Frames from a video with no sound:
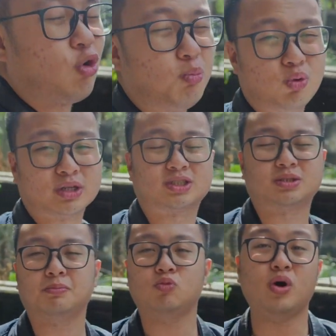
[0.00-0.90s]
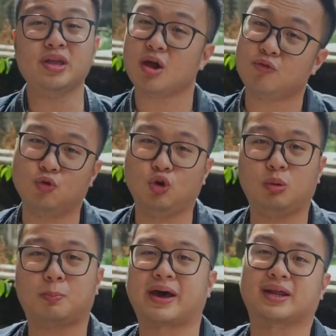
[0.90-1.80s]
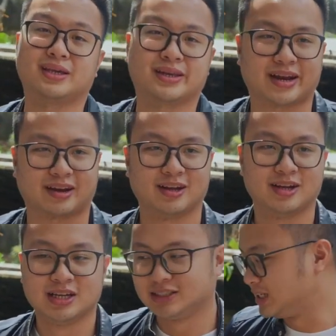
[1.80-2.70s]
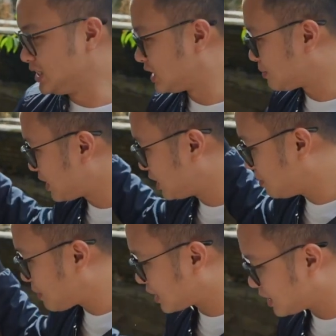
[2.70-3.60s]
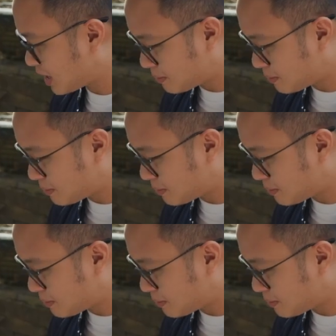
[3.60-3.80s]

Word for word: aku buat semuanya full parkiran jadi di depan ini parkiran,